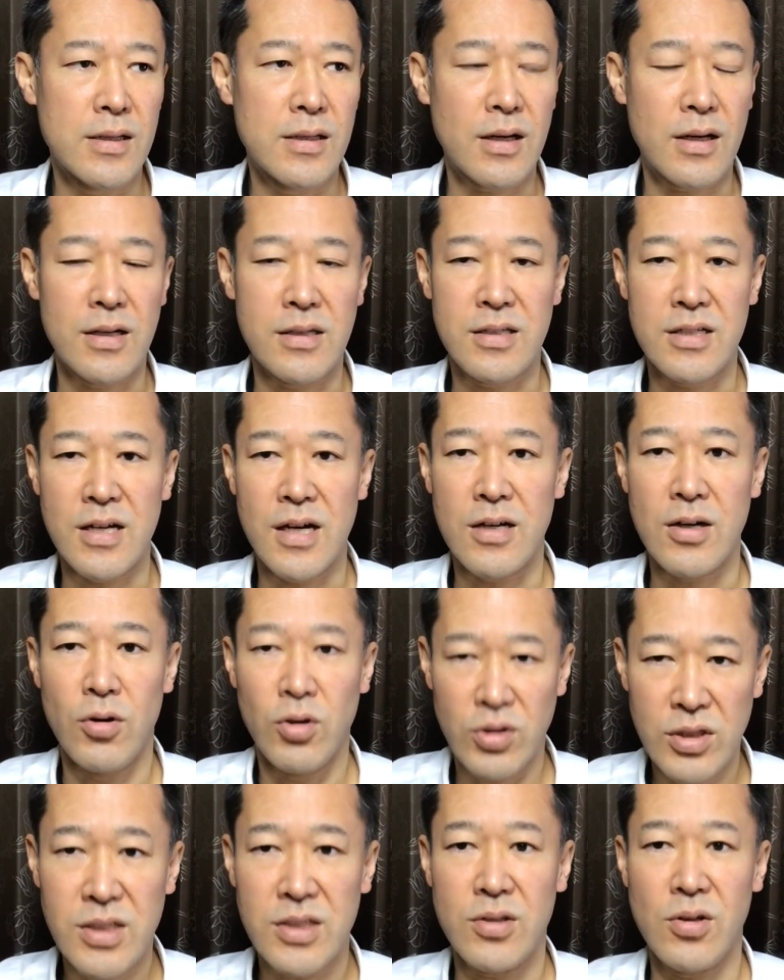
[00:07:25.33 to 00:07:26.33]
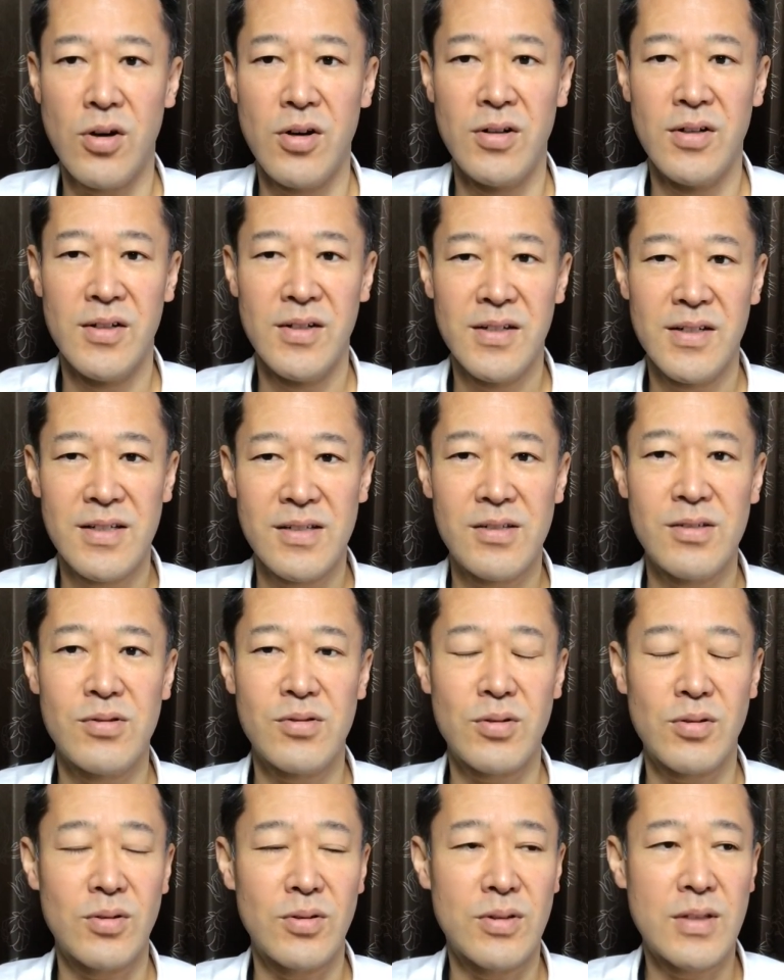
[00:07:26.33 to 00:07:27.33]
だから時間が欲しいとい
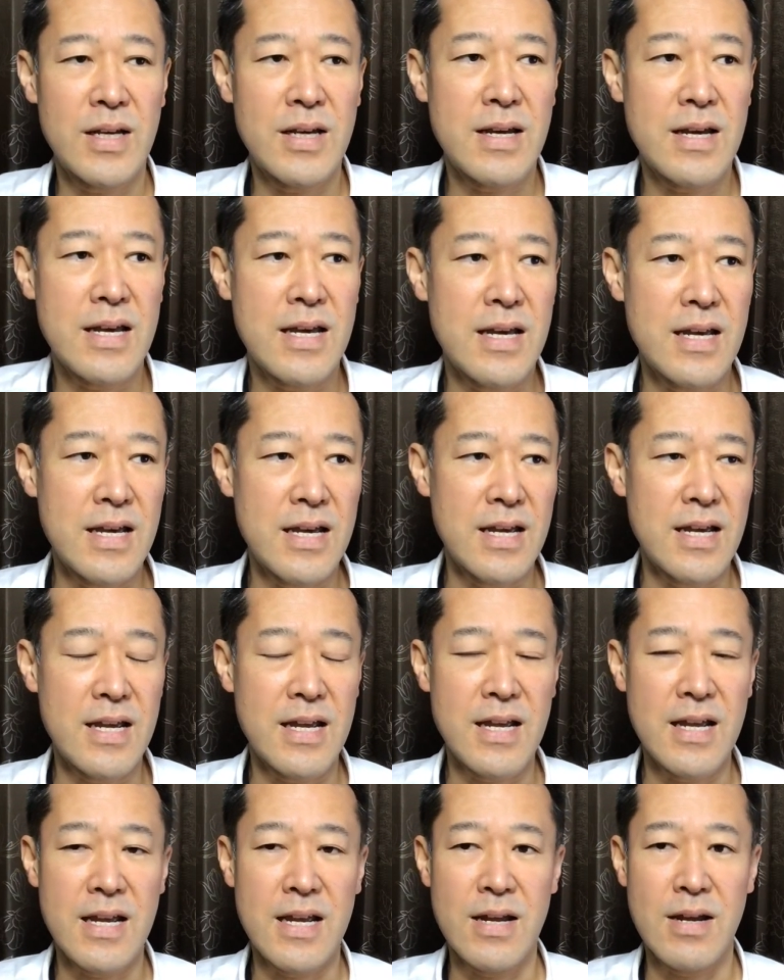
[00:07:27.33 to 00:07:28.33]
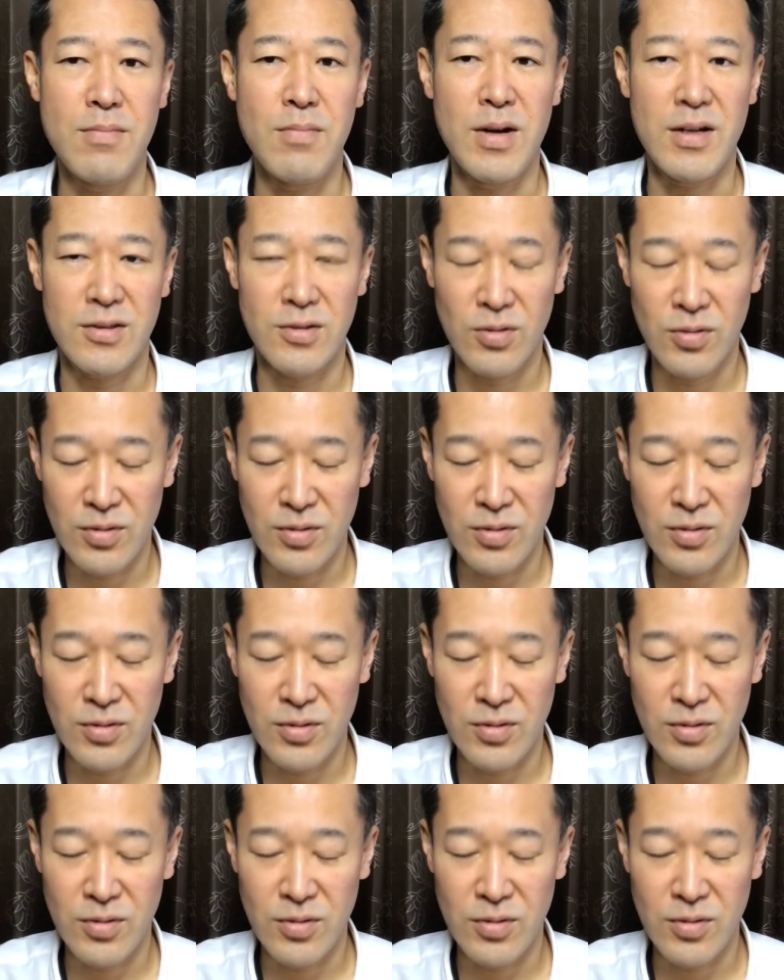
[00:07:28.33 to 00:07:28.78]
うことで、まあ